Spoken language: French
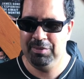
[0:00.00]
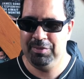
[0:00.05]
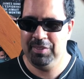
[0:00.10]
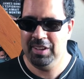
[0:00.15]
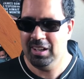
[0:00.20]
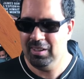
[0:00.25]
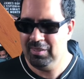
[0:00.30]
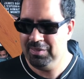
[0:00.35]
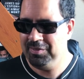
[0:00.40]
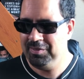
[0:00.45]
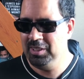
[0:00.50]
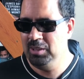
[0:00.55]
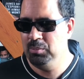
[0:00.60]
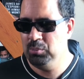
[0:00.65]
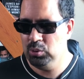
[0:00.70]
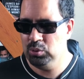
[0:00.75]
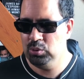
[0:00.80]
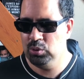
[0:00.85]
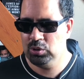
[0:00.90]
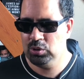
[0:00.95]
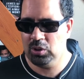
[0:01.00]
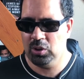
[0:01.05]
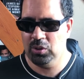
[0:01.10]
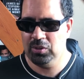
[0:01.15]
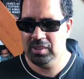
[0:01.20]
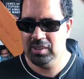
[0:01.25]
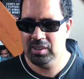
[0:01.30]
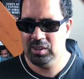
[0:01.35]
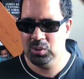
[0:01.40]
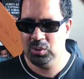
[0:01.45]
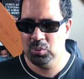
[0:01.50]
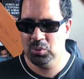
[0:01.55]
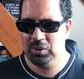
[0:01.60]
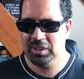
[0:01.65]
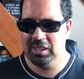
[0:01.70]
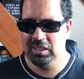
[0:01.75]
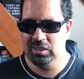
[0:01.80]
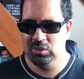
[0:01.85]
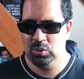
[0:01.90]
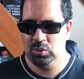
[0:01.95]
faire un film de transition
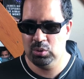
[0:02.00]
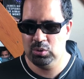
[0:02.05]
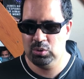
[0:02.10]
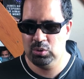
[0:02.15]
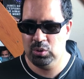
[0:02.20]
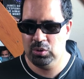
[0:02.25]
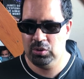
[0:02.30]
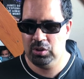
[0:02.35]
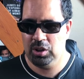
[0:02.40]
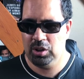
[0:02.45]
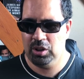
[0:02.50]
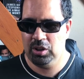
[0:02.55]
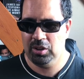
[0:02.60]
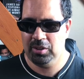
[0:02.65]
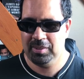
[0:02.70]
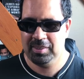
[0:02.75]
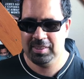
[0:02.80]
qui dure deux heures,